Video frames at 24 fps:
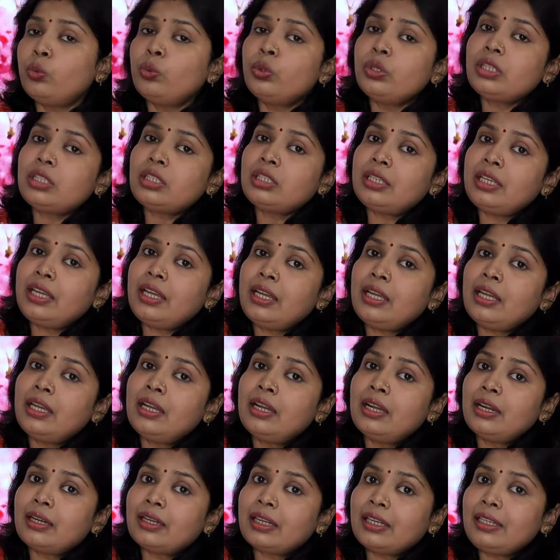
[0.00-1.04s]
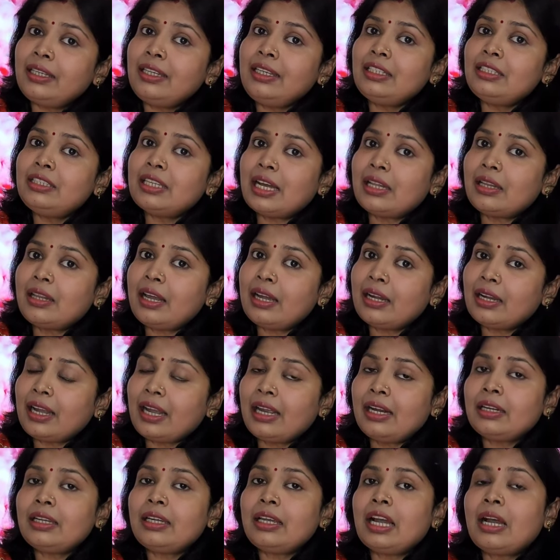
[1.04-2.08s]
उससे कहीं ज़्यादा
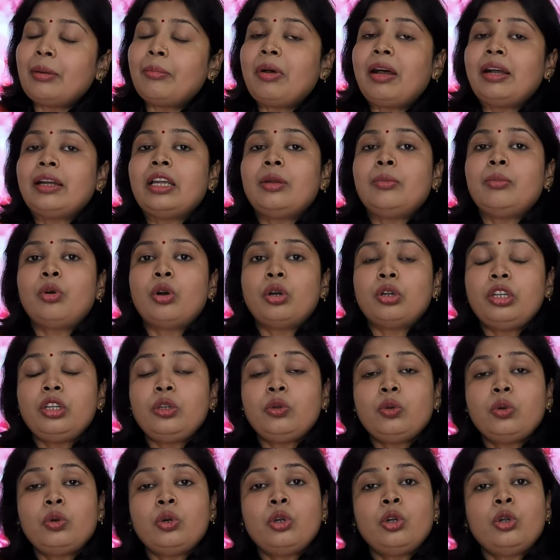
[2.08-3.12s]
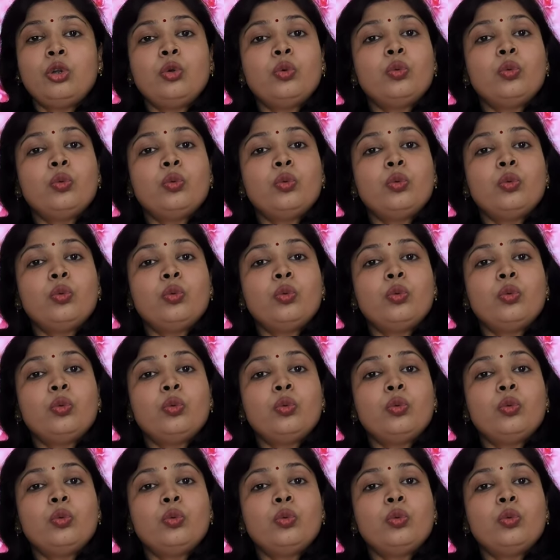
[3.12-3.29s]
कैलोरी हमारी बॉडी को